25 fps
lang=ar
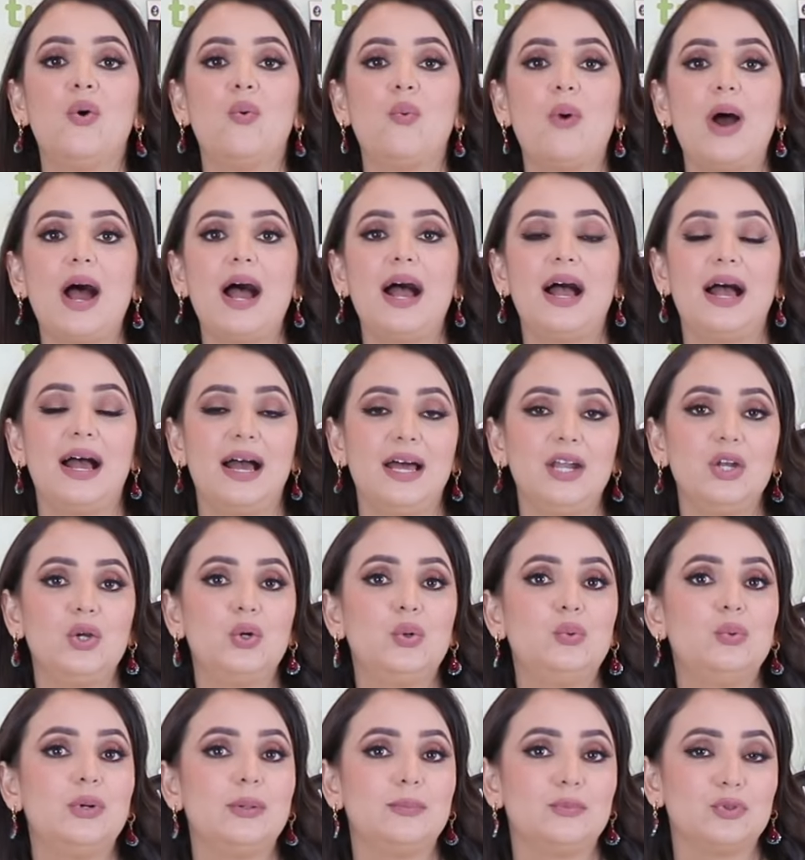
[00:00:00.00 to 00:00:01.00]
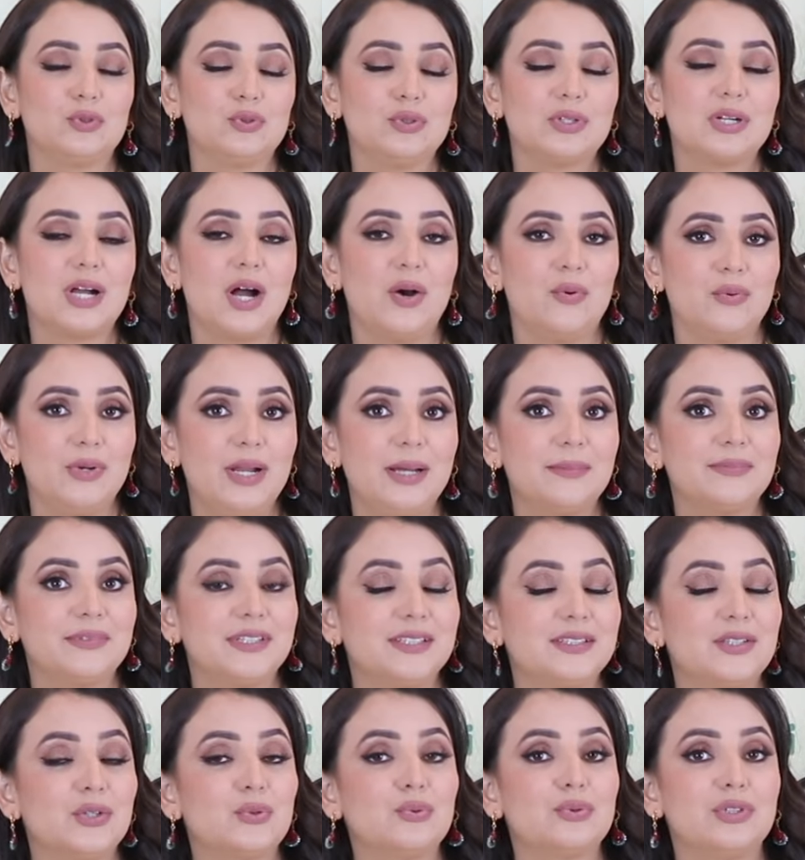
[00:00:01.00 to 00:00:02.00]
وهل هو مضر او لا
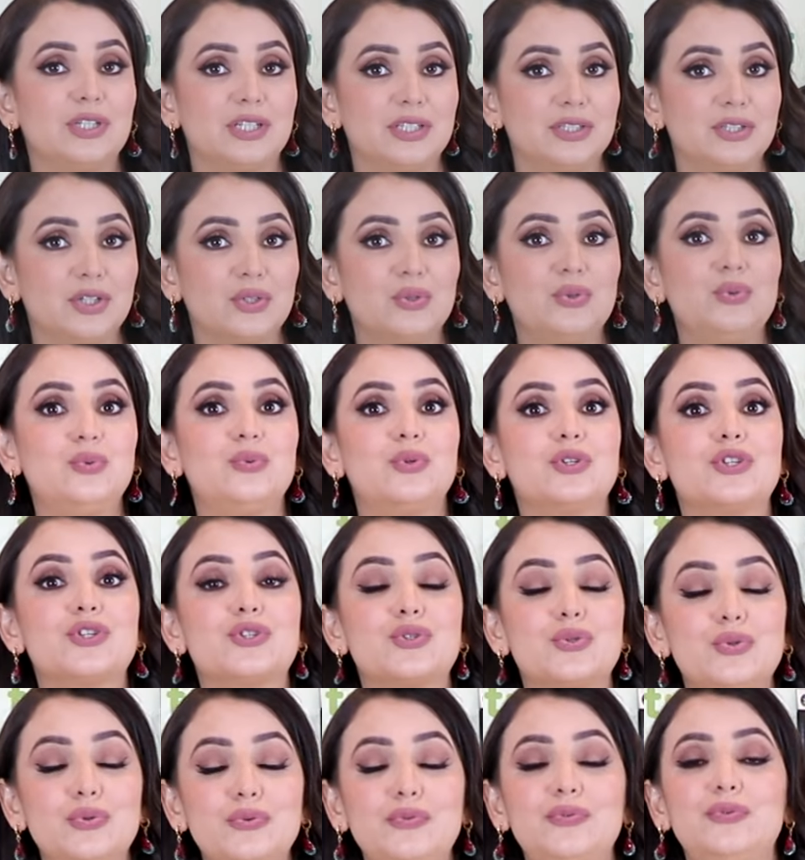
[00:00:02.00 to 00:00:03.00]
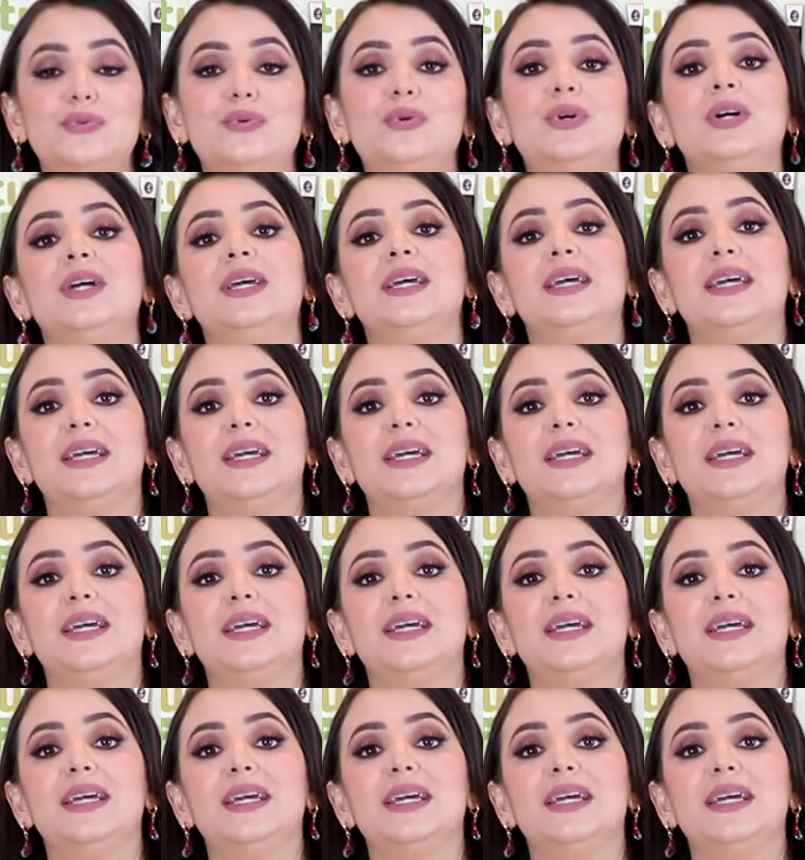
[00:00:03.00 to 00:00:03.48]
بتقدروا تحضروه وتشوفوا